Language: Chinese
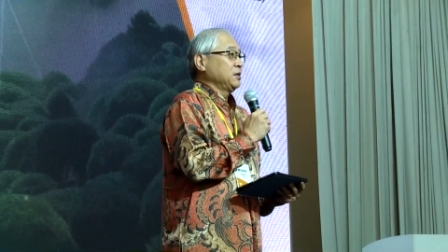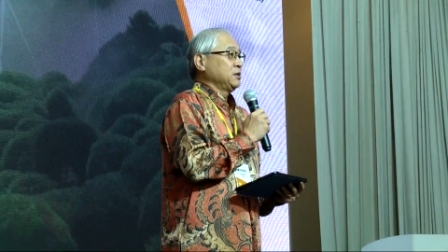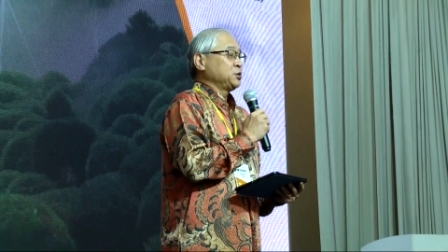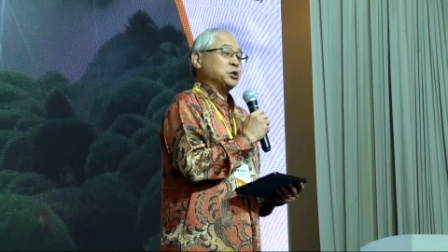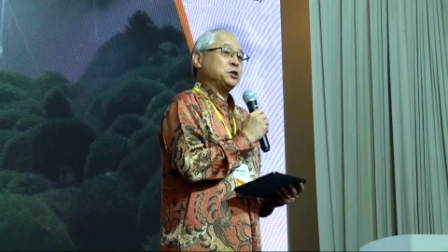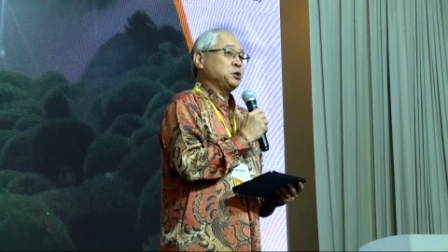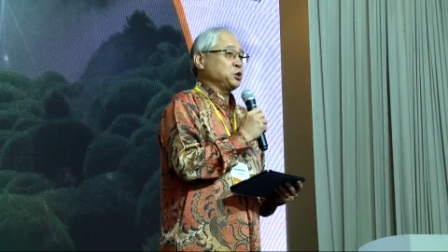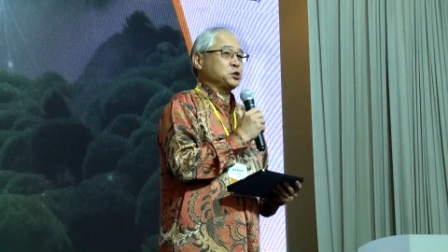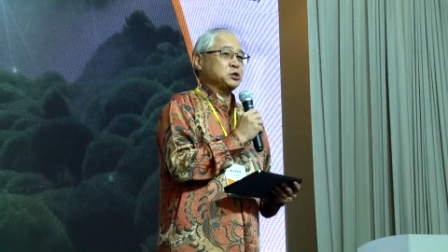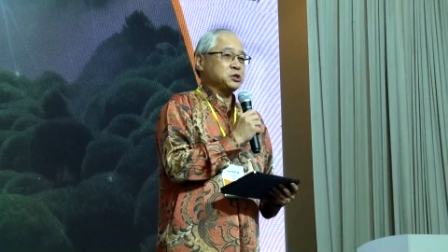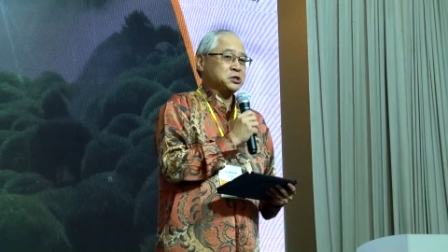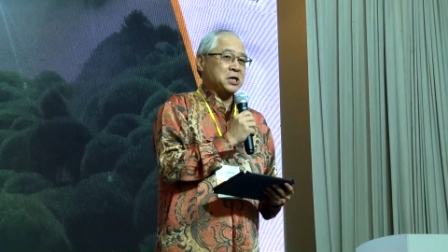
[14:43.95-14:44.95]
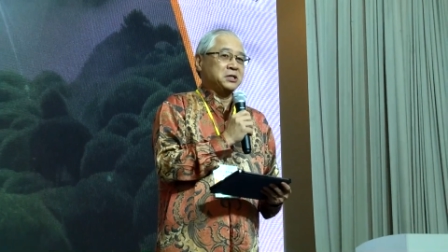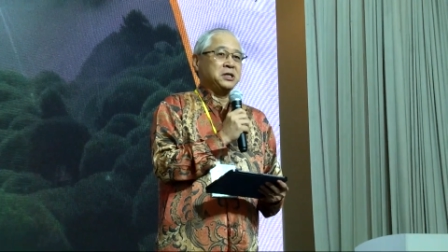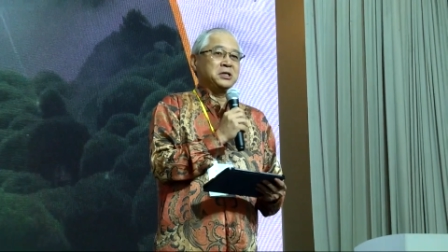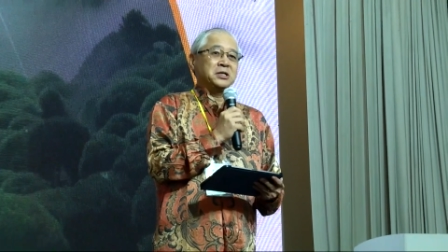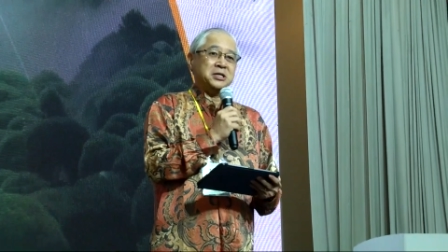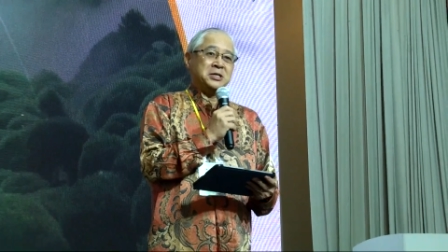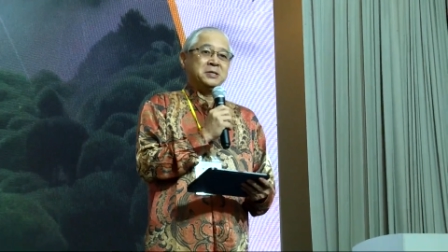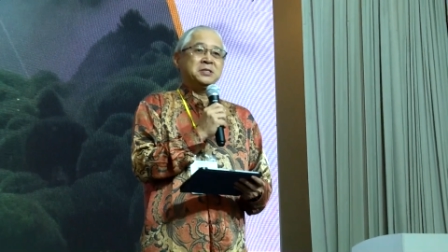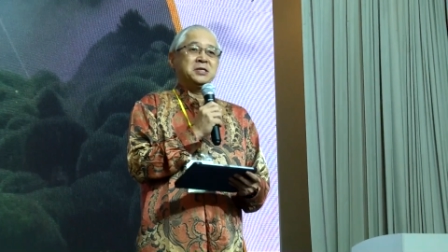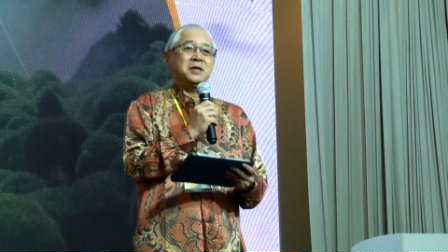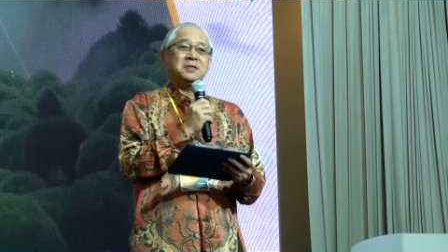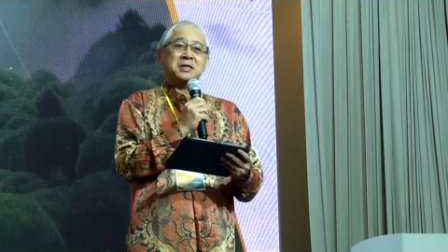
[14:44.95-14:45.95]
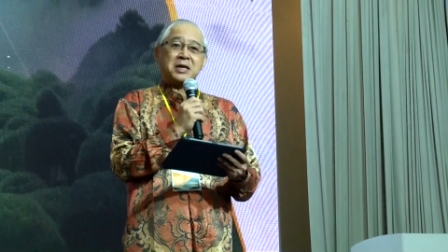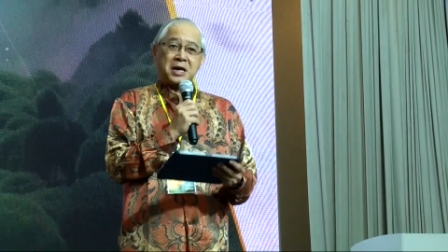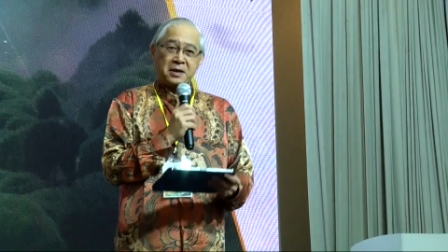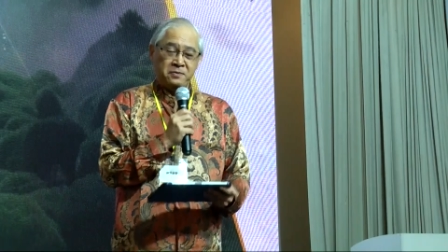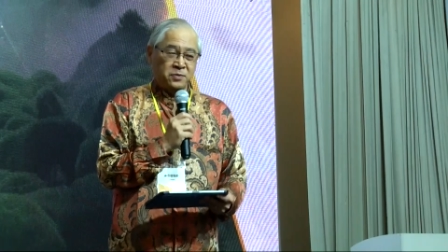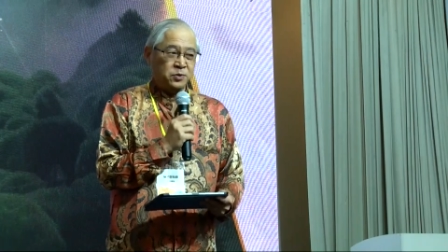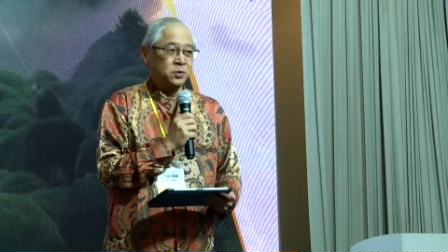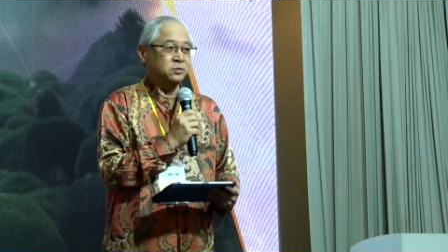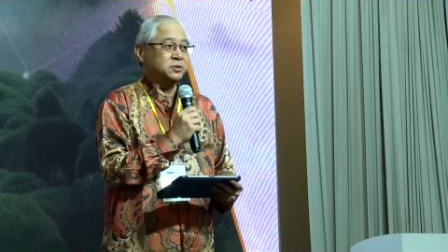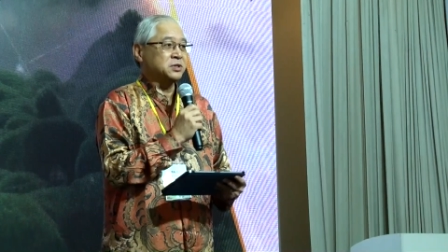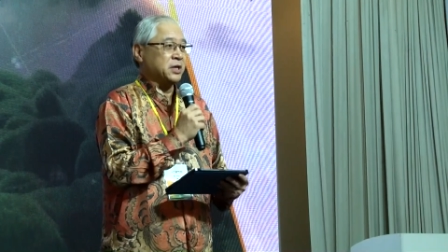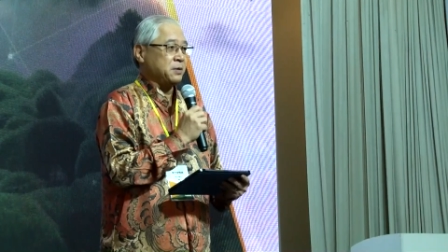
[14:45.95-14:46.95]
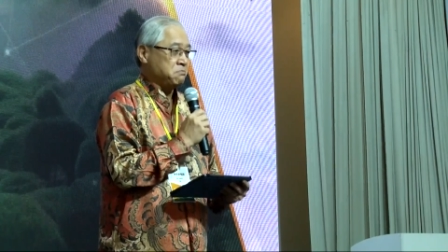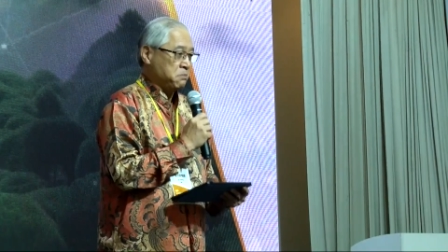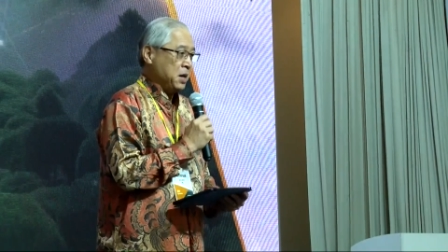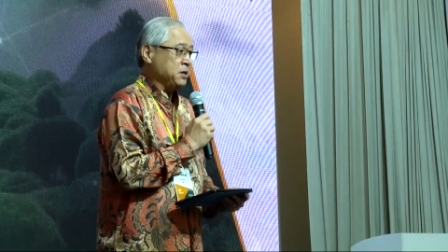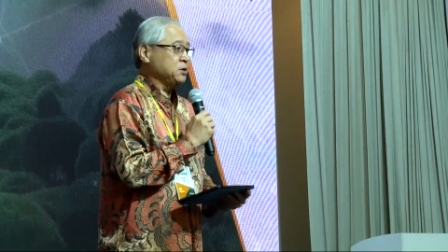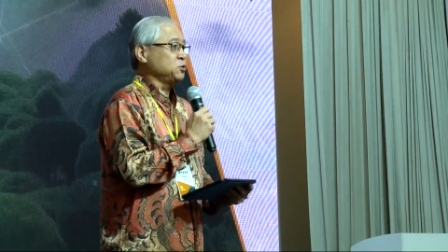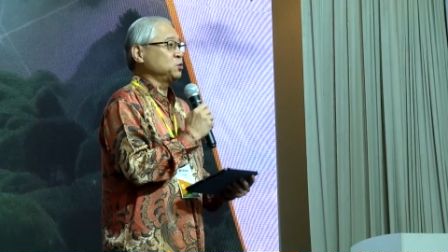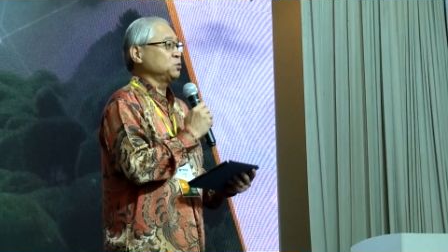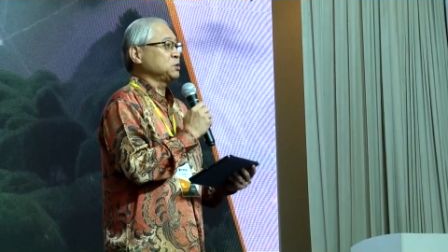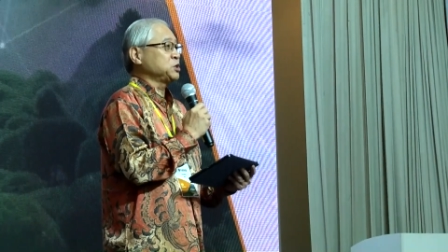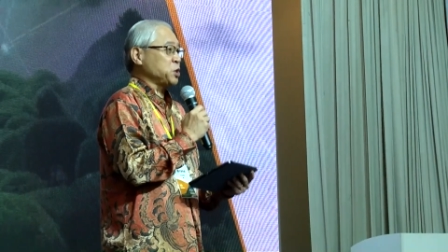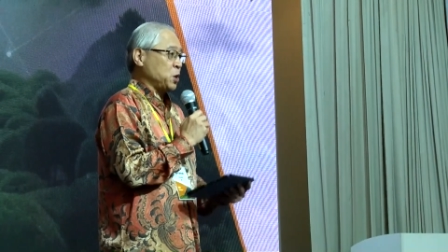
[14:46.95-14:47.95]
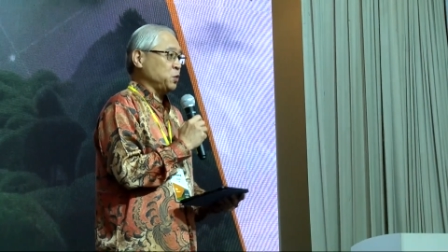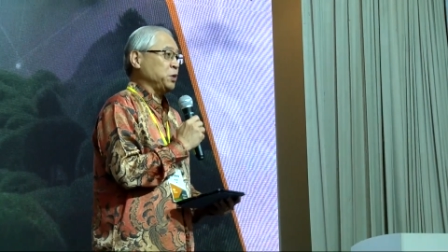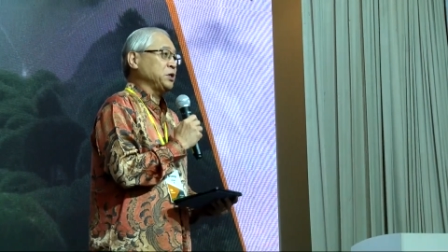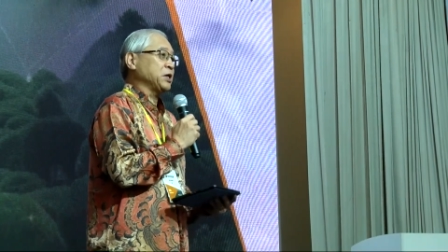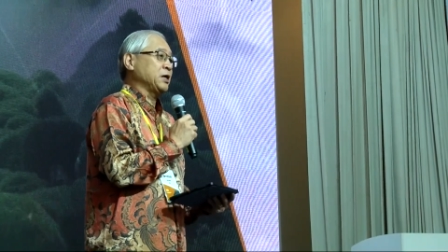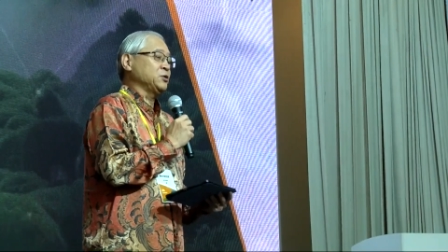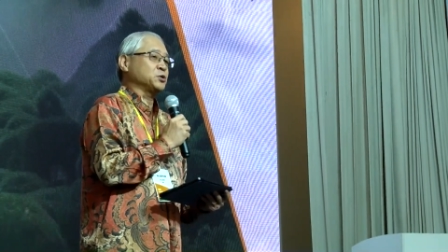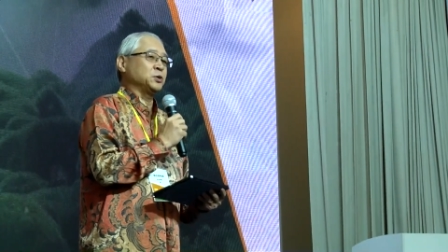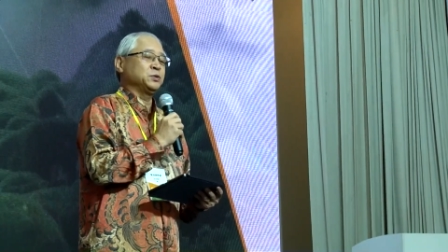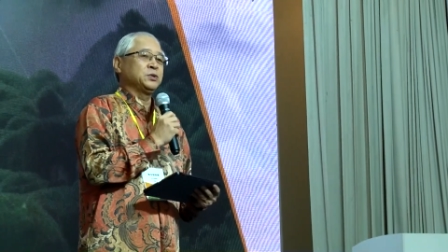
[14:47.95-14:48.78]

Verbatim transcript: 真的是上帝的恩典感动在曼谷教会当中